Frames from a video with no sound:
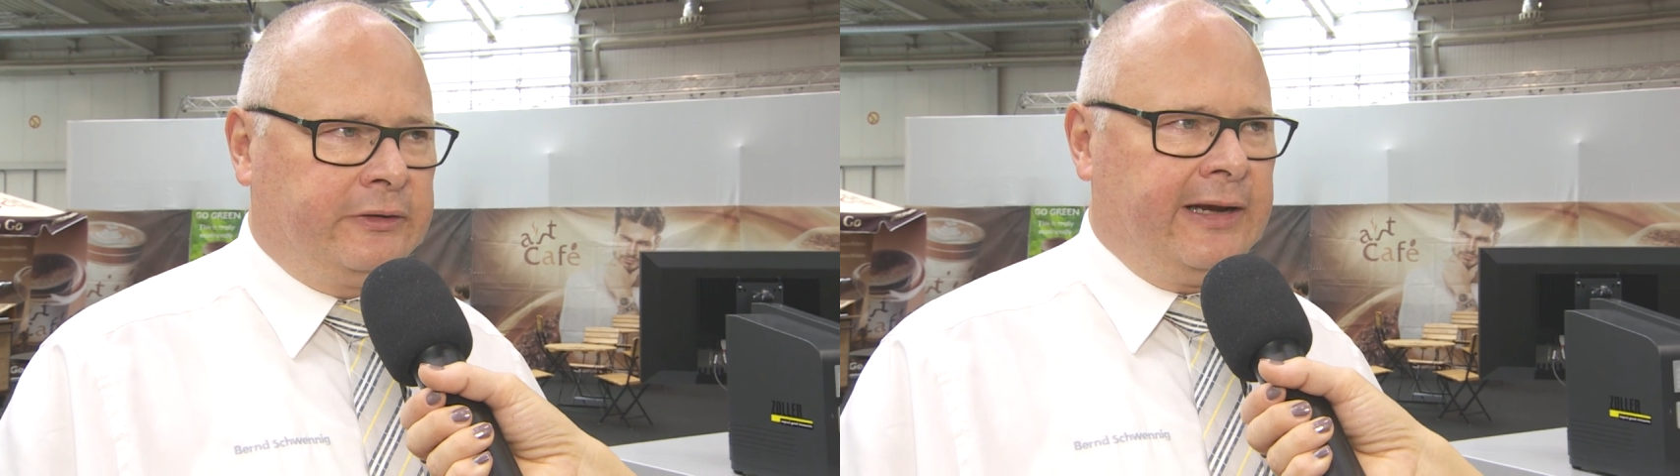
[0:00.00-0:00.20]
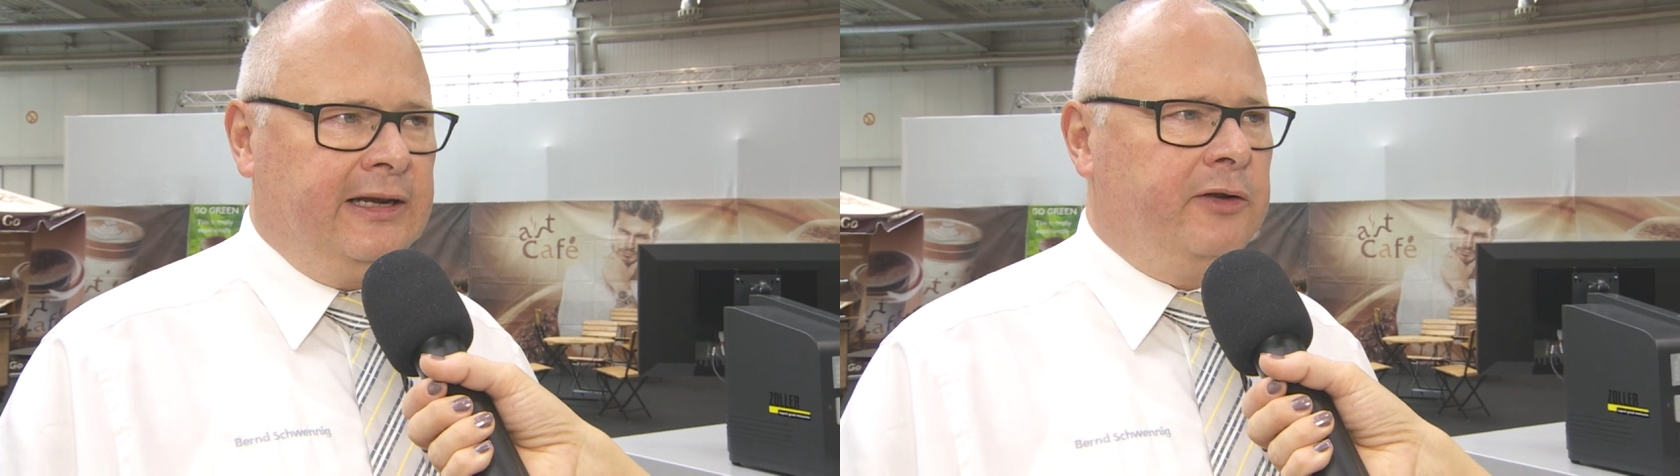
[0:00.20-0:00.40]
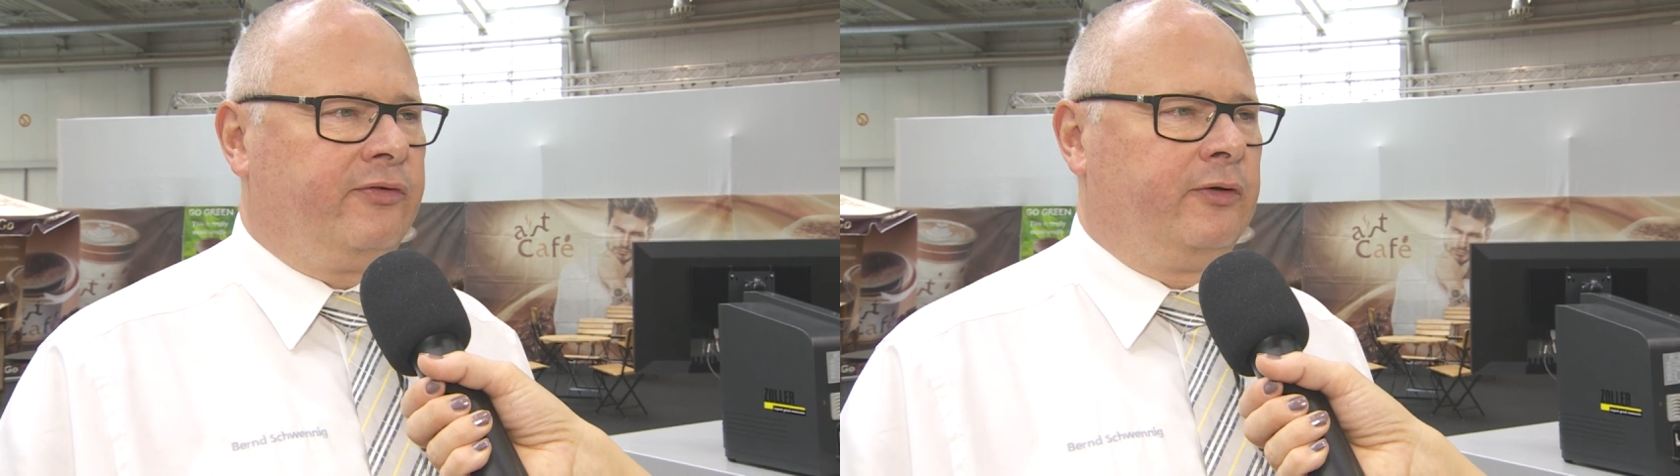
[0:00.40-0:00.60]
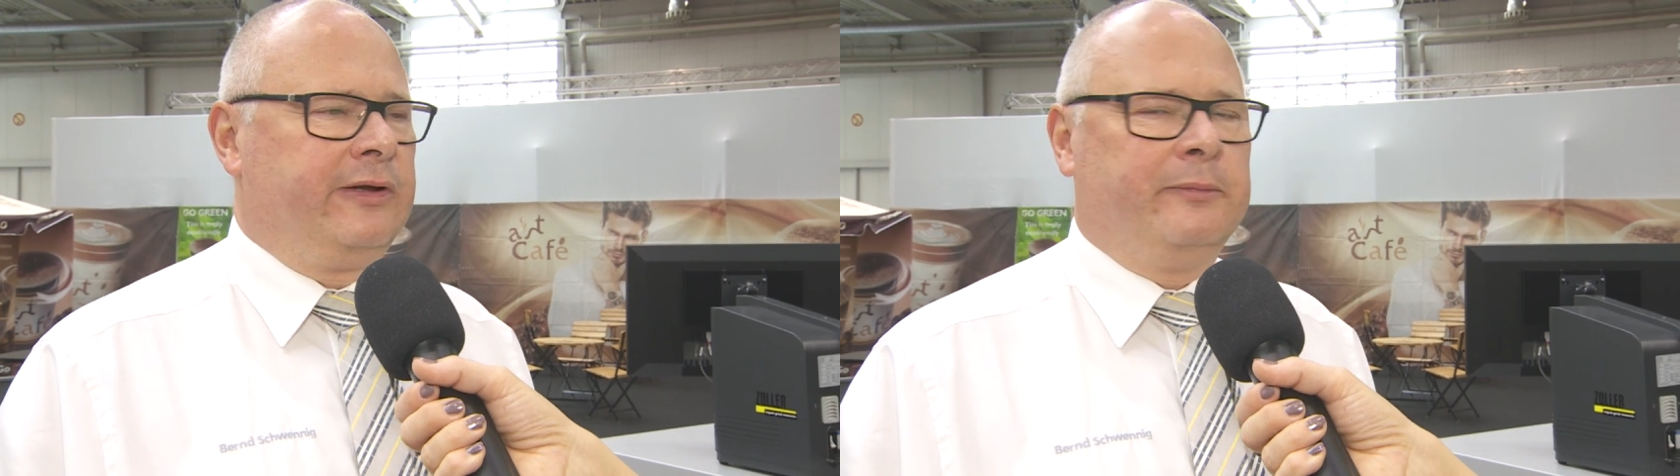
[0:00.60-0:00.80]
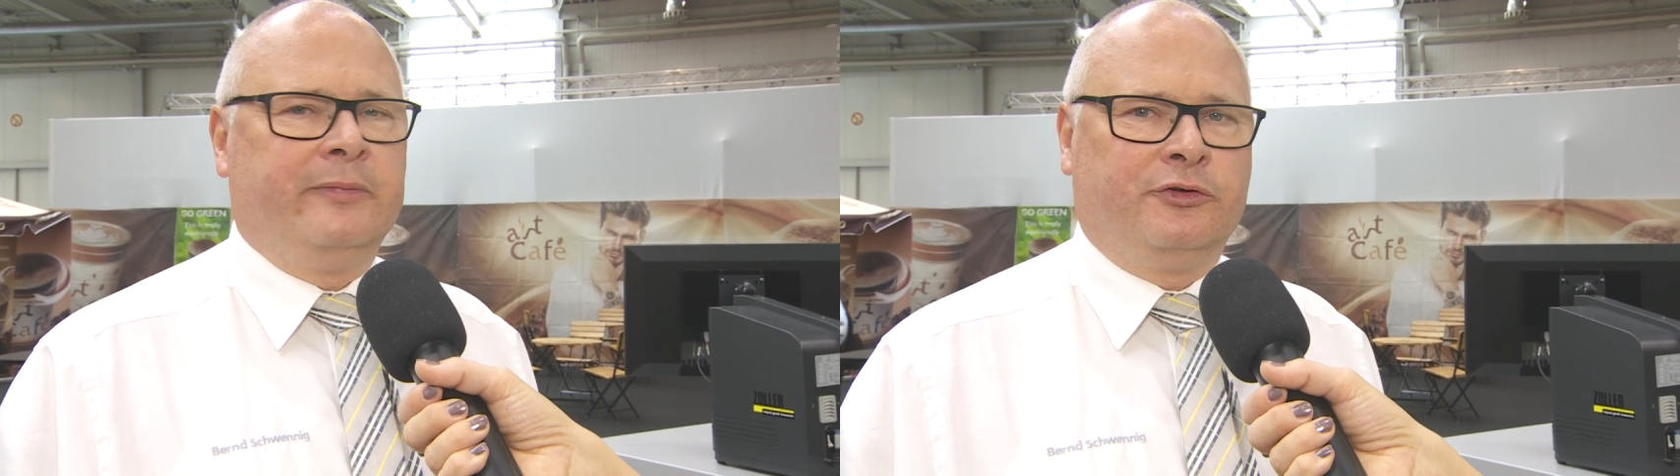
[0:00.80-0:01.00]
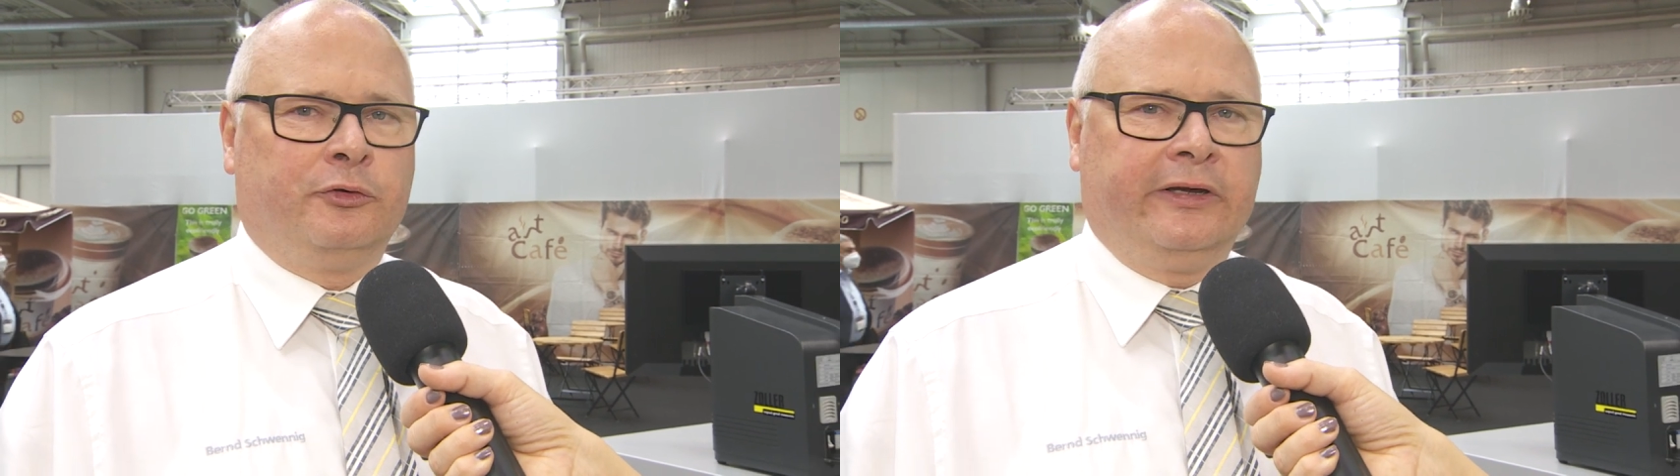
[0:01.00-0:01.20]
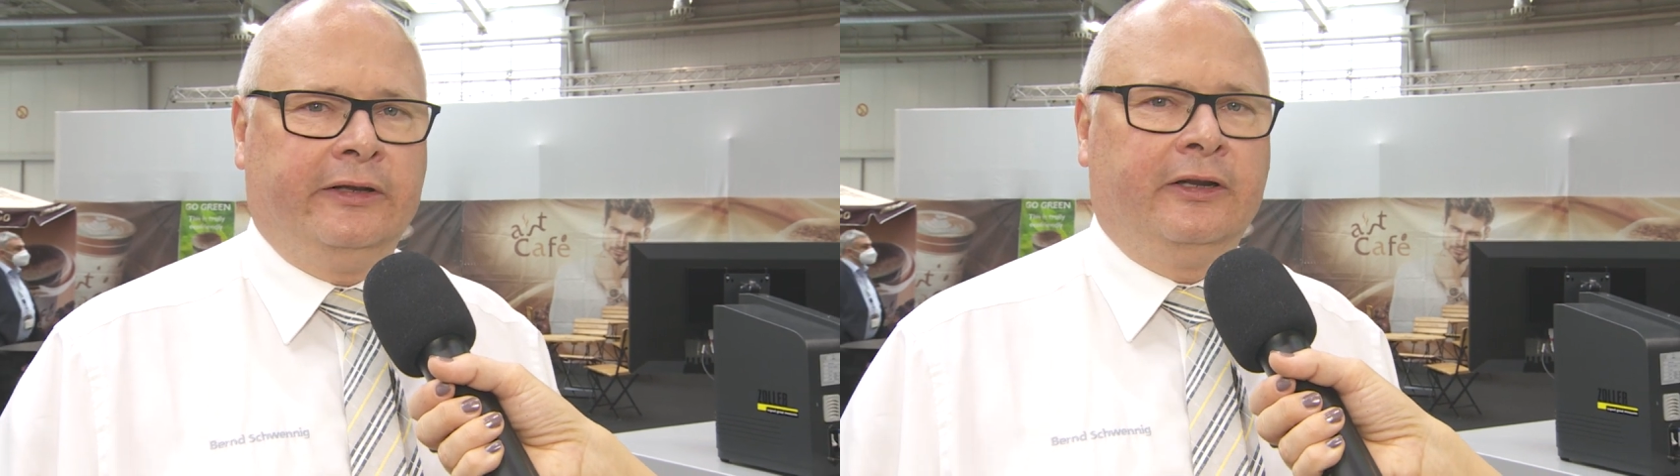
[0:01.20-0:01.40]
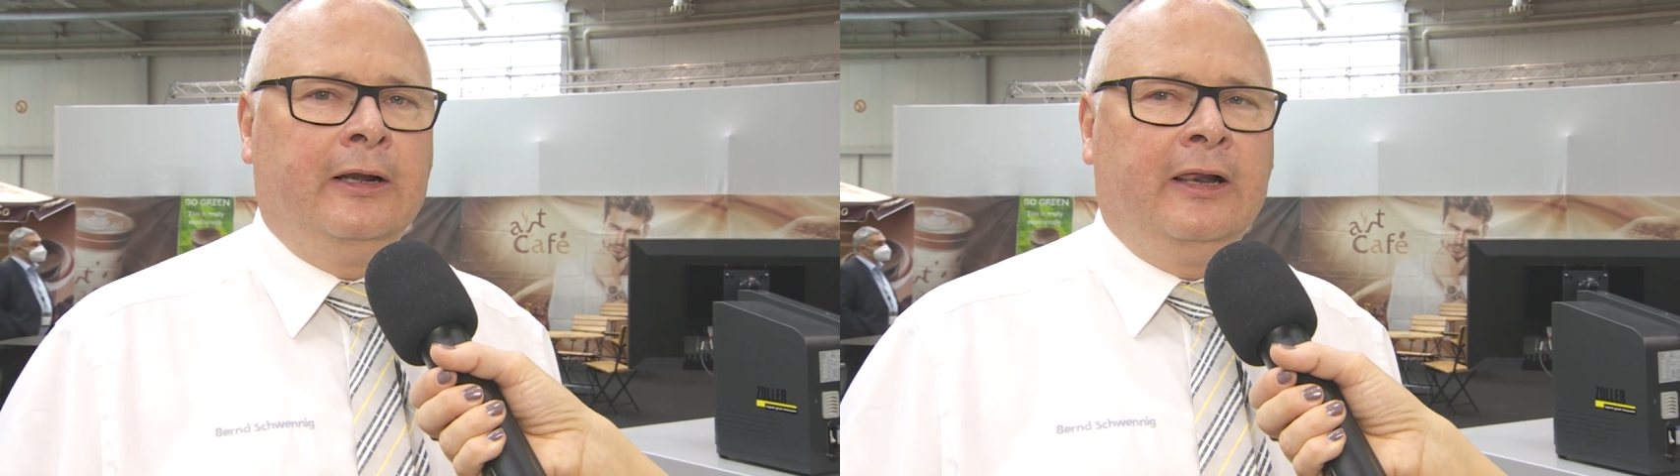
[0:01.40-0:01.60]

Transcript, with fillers: Teilevermessung geht,